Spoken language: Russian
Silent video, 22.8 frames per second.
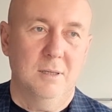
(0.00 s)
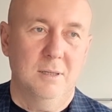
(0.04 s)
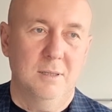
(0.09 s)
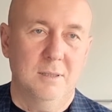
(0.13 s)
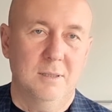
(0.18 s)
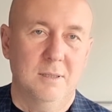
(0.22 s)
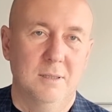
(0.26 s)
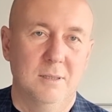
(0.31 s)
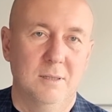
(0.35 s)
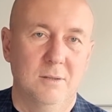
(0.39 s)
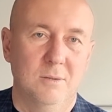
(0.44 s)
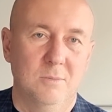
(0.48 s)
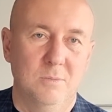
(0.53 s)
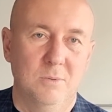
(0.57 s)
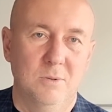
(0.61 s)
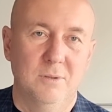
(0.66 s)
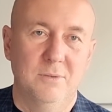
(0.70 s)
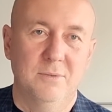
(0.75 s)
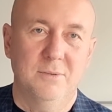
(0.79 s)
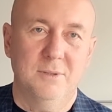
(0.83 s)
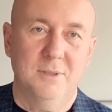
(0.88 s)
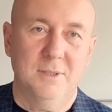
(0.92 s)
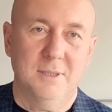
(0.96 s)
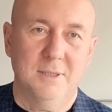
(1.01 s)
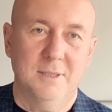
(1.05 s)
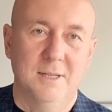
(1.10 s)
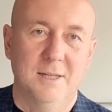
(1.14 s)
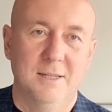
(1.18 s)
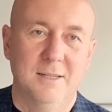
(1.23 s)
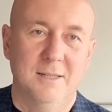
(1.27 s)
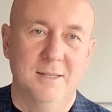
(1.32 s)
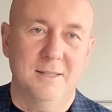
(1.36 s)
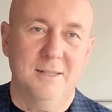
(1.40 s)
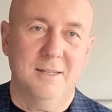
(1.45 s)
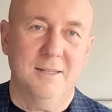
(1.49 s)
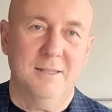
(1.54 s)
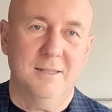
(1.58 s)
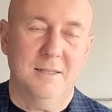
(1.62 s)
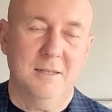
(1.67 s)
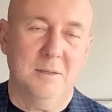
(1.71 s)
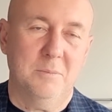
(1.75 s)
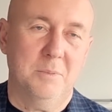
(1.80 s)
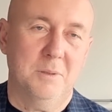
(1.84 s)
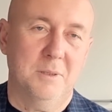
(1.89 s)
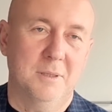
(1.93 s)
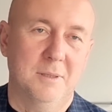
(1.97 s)
эта любовь всегда
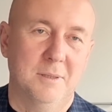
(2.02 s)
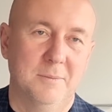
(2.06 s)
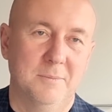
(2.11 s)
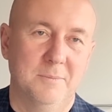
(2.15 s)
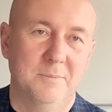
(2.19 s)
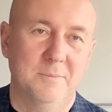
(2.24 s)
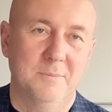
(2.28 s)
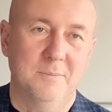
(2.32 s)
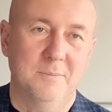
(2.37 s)
долготерпит.